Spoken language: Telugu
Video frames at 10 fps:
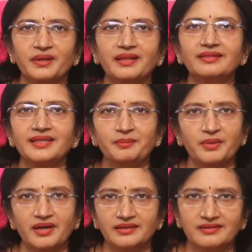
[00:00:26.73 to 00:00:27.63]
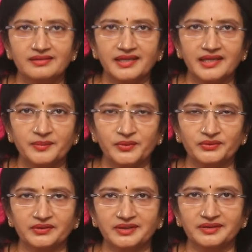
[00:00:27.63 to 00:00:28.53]
ప్రతి పార్ట్ డ్రై
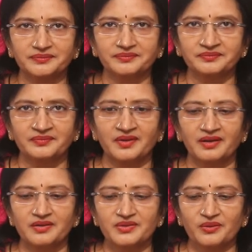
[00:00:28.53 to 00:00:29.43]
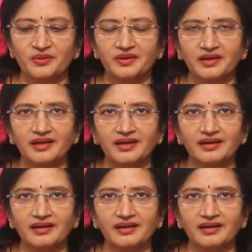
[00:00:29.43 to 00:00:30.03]
అయిపోతుంది సో ఇక